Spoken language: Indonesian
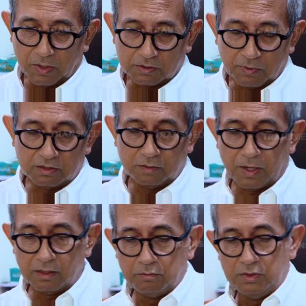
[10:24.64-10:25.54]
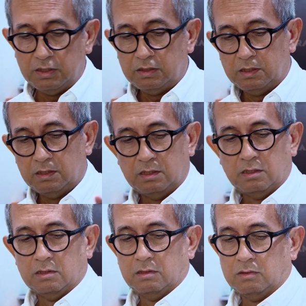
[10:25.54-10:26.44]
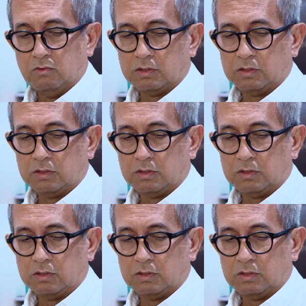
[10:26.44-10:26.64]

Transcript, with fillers: kepadatan ini juga ditambah